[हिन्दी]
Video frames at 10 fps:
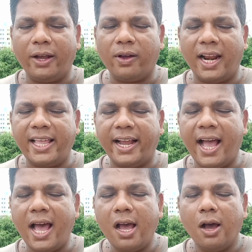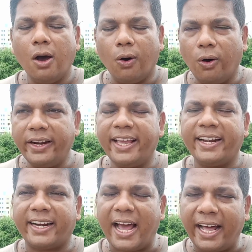जुलाई को खेला जाएगा और
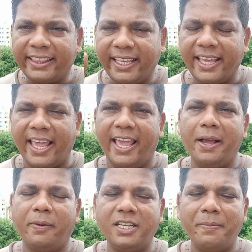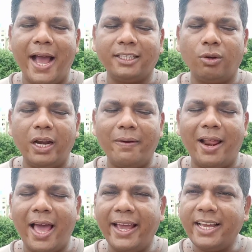ये रात की एक बजे मैच होने
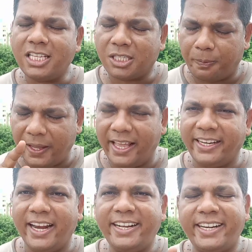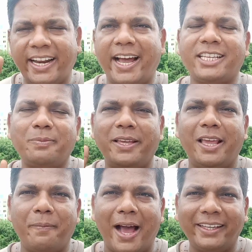वाला है स्पेन के टेरास में
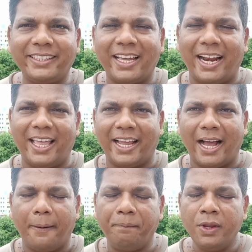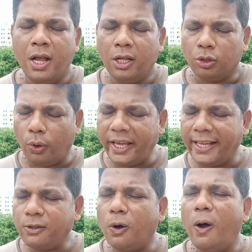ये मैच खेला जाएगा तो
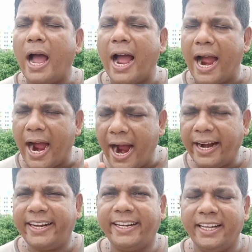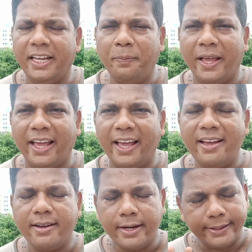ये जो आठ टीम है
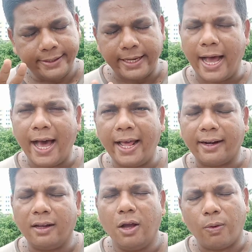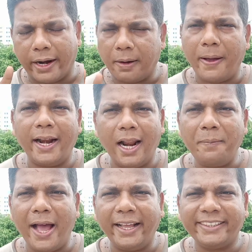चार क्वार्टर
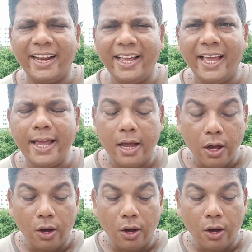फाइनल मैच खेलेंगे